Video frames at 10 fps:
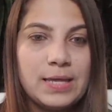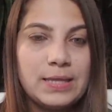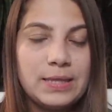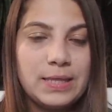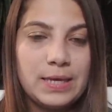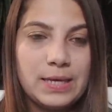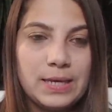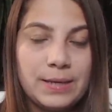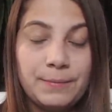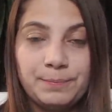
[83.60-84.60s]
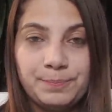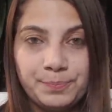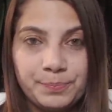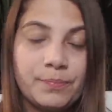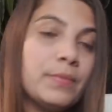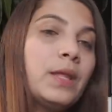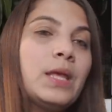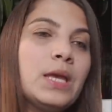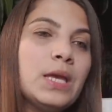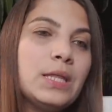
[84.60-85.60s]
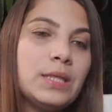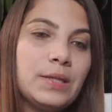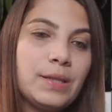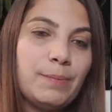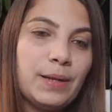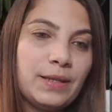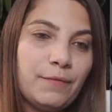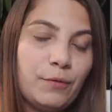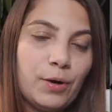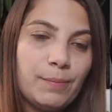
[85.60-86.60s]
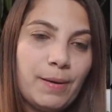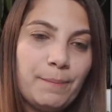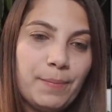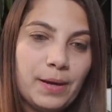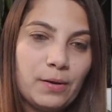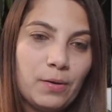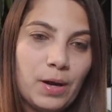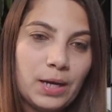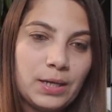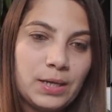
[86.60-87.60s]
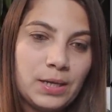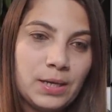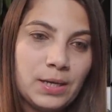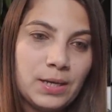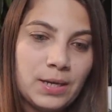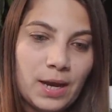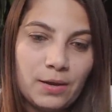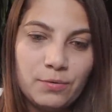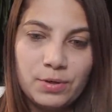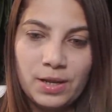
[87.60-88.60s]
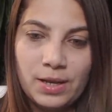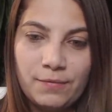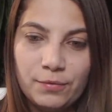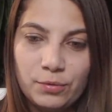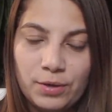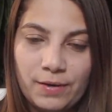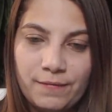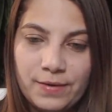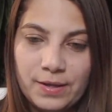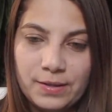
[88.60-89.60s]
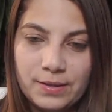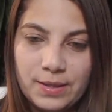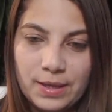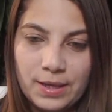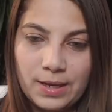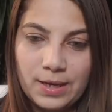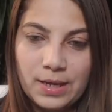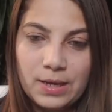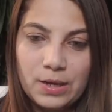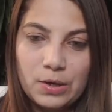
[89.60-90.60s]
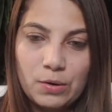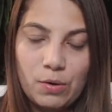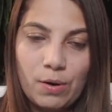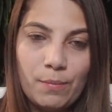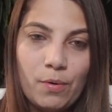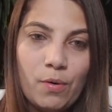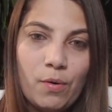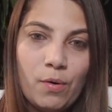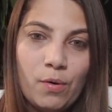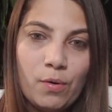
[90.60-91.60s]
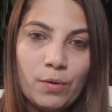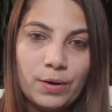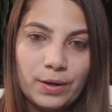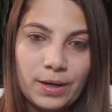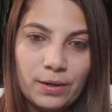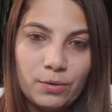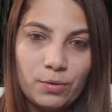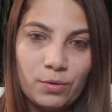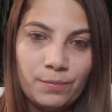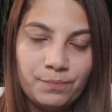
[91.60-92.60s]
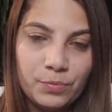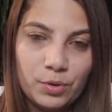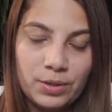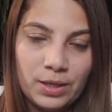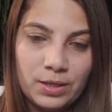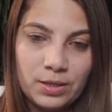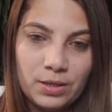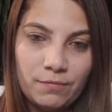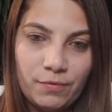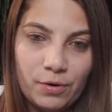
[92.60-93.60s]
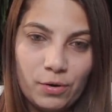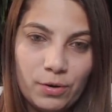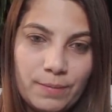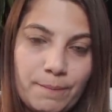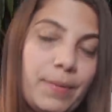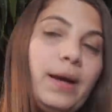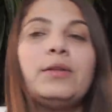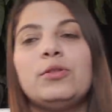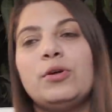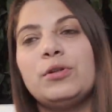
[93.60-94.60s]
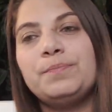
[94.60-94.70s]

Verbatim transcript: de, esa plataforma, pero aquí hay una de las fotografías de cómo quedó, donde fueron los impactos.